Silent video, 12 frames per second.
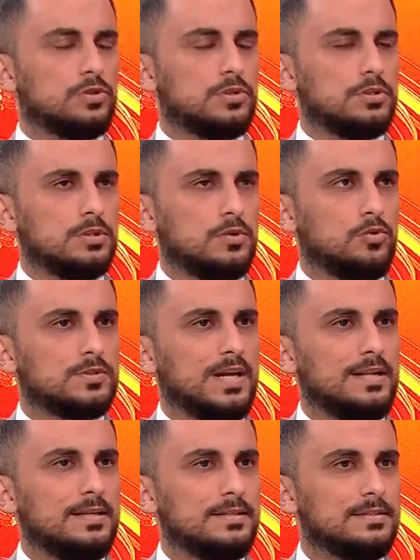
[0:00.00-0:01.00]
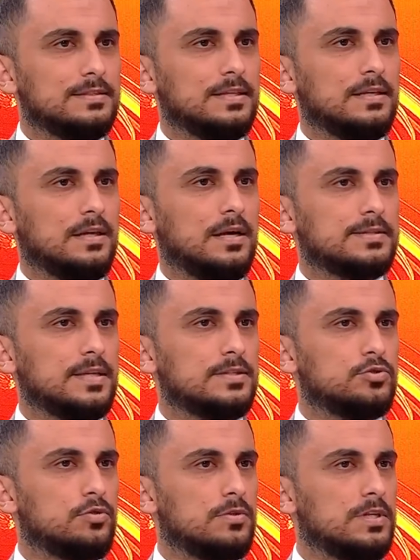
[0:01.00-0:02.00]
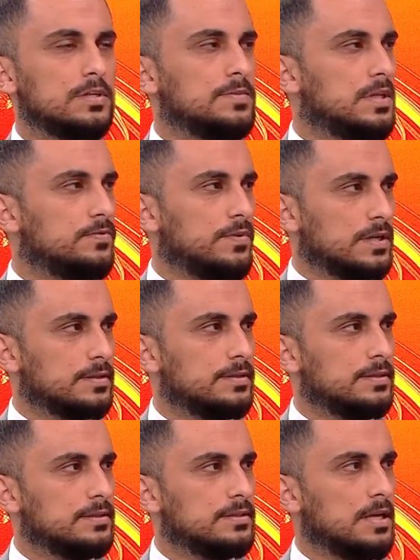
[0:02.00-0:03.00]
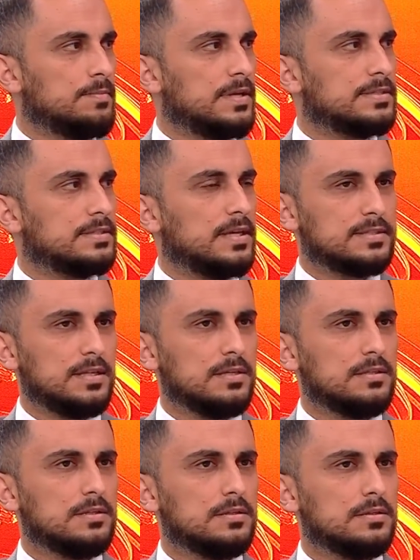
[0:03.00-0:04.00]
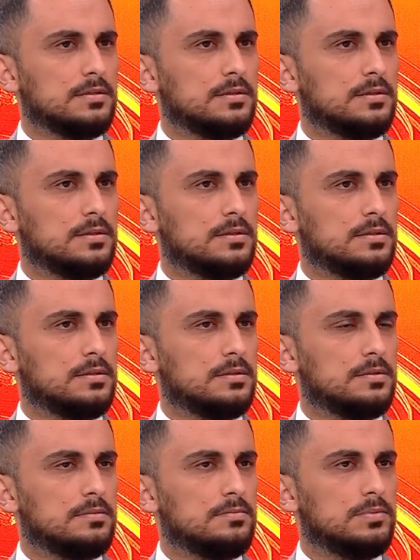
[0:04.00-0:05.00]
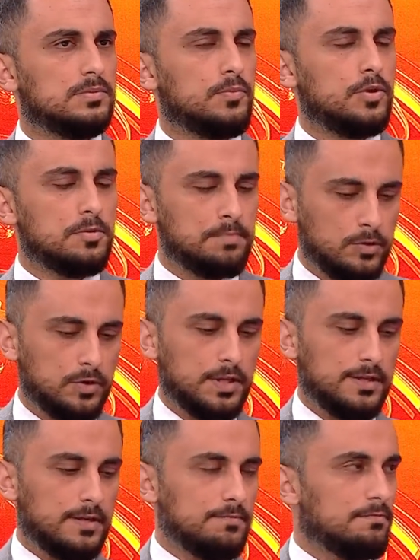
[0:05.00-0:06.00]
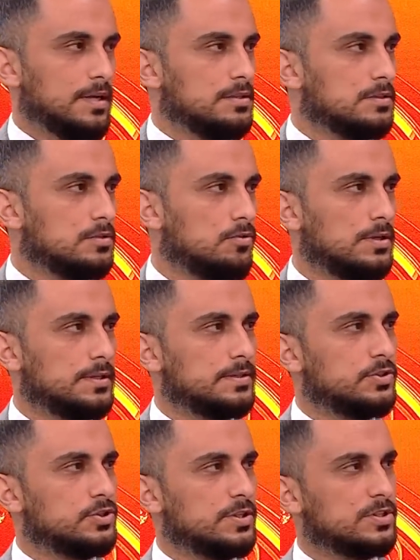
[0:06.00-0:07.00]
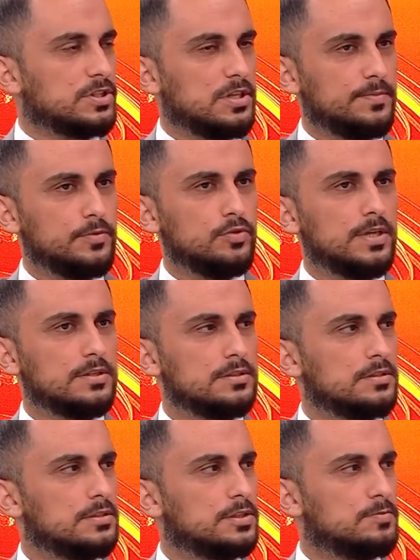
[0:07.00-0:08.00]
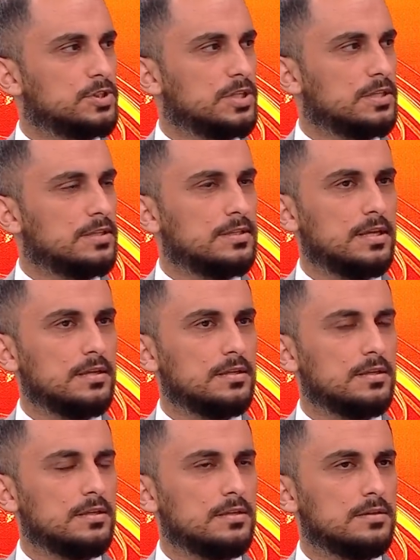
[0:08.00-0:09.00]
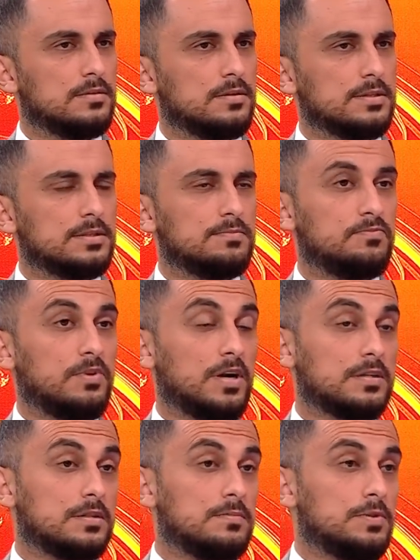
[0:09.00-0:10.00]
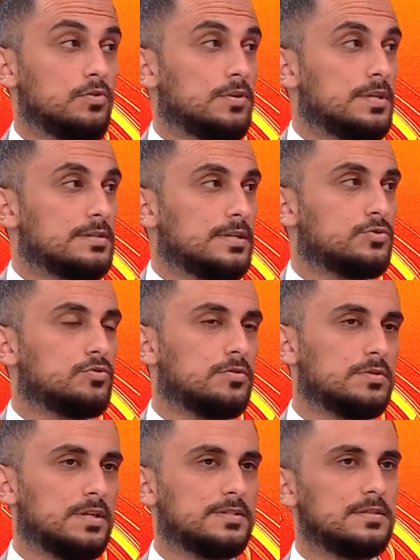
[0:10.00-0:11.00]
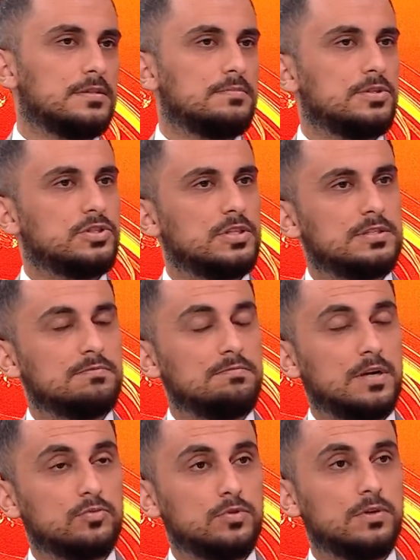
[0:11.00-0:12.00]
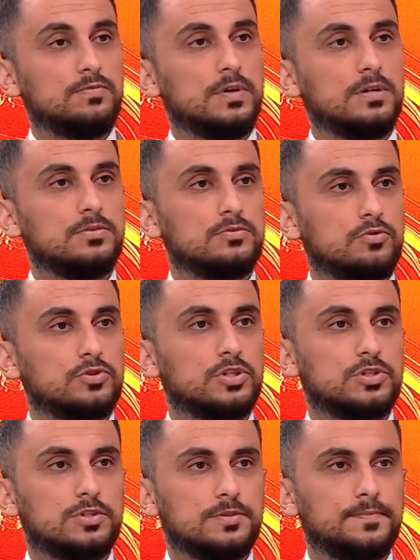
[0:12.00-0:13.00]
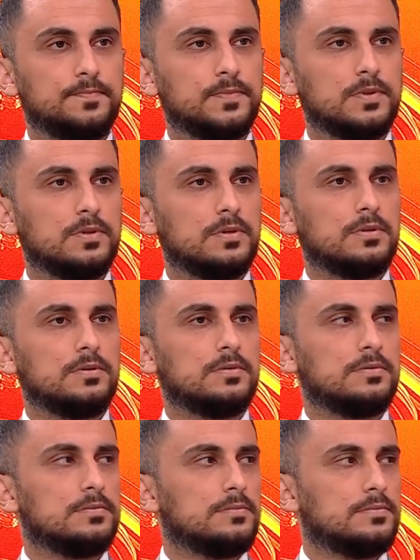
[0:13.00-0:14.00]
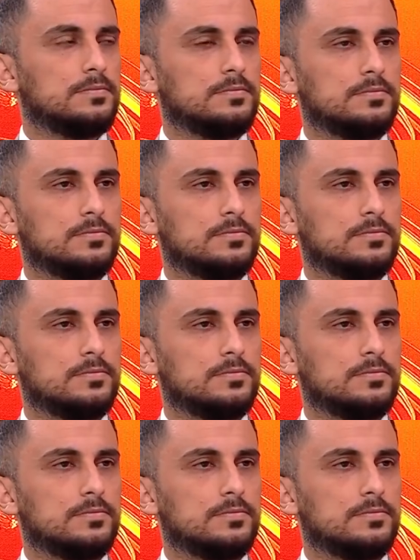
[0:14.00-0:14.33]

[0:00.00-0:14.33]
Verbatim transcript: e, otellerinde asansörleri bile farklı. Temas yasak. Hı hı. E, bir böyle balon alan var. O alanın dışına çıkamıyorlar hiçbir şekilde. Nasıl farklı bir organizasyonda hazırlık maçına izin verdi UEFA çok şaşırdım. Benim için sürpriz